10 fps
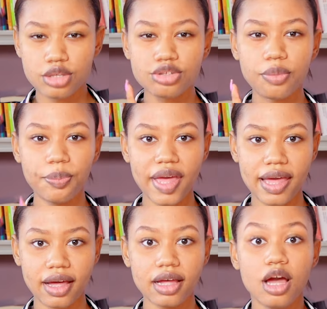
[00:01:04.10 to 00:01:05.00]
Son
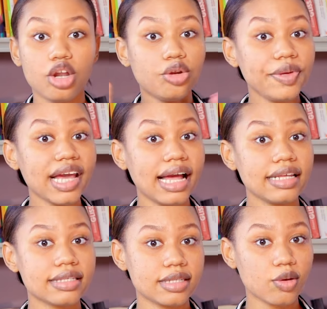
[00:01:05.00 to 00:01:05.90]
père, lui
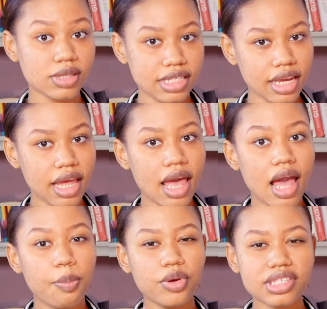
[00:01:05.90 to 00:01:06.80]
Alexis Gauthier,
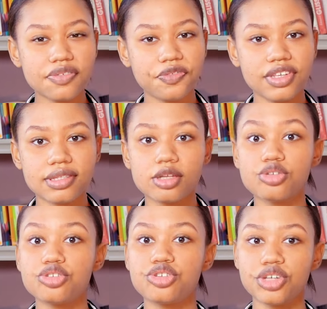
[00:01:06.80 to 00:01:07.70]
est petit-fils
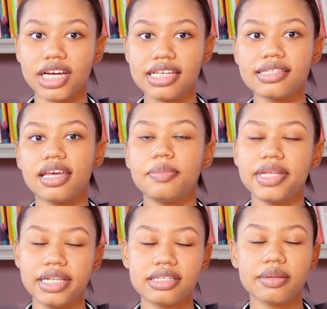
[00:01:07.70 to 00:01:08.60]
du juriste et
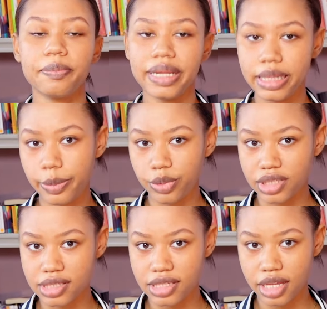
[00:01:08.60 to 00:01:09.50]
ministre
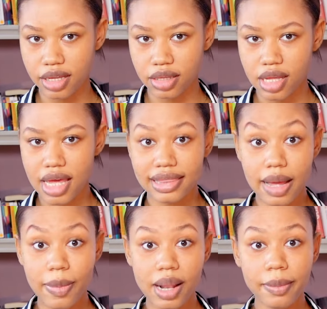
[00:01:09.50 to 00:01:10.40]
plénipotentiaire,
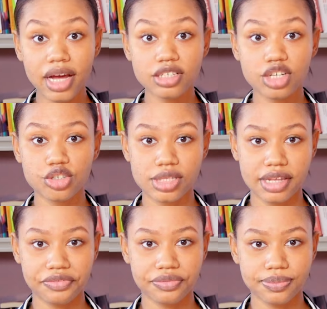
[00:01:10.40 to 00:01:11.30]
la belle
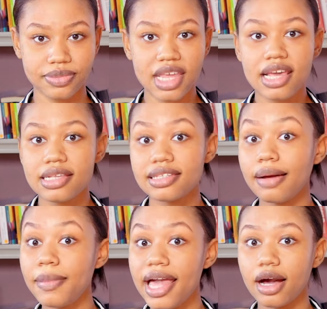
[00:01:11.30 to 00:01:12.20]
Jean-Joseph.
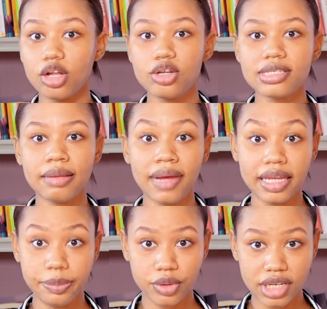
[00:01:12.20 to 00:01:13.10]
Sa mère, Lozama
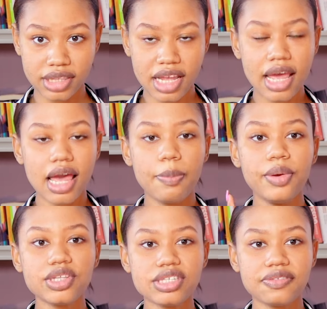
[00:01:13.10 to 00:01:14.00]
Hippolyte, est
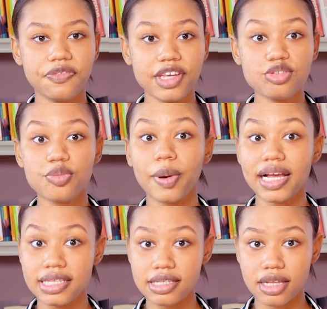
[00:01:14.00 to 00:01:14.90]
petite fille du
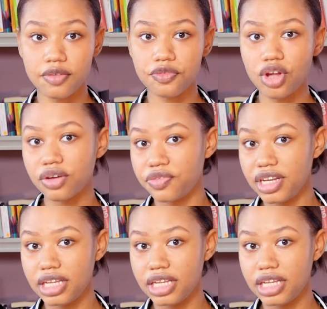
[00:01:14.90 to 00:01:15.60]
président Florville